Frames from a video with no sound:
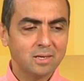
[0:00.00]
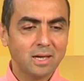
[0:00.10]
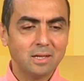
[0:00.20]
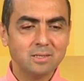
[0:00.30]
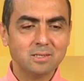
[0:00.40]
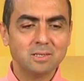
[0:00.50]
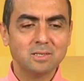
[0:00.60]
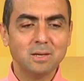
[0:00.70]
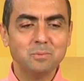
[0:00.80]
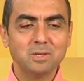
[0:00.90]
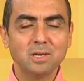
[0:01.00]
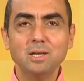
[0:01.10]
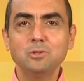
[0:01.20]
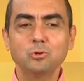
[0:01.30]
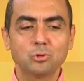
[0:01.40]
Kendisini tebrik
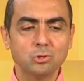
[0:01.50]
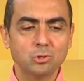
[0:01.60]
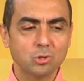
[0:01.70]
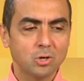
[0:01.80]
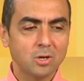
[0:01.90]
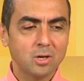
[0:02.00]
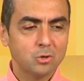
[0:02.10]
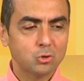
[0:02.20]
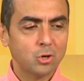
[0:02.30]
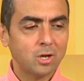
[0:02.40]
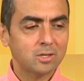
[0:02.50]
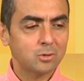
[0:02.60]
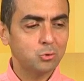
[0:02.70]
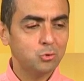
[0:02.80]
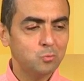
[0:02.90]
ediyoruz. Şu
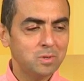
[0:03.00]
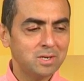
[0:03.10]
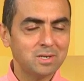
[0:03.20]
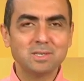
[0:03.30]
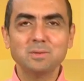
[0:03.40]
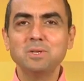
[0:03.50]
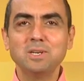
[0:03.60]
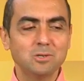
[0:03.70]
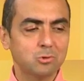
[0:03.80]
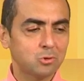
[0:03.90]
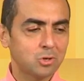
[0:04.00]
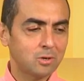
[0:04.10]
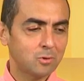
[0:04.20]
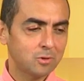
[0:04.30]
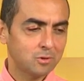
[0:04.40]
anda günün birincisi. Birinci
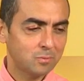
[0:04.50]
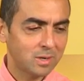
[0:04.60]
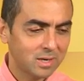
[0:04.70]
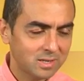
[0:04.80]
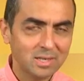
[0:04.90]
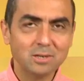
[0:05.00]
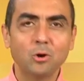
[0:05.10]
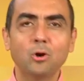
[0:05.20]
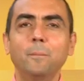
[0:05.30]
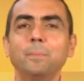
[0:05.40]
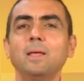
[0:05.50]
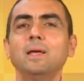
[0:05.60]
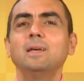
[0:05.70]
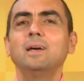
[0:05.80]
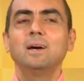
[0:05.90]
soruya bakarsak o.
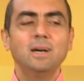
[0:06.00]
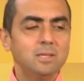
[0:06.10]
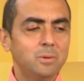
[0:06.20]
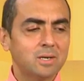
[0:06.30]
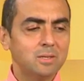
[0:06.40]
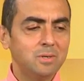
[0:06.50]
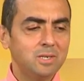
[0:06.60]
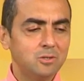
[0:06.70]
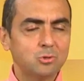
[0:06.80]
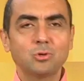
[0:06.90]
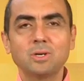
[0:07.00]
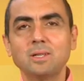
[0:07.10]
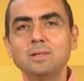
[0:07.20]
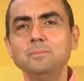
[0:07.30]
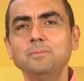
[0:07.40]
Haydi bakalım ikinci soruyu
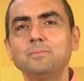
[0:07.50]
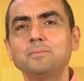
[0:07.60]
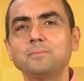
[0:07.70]
alalım.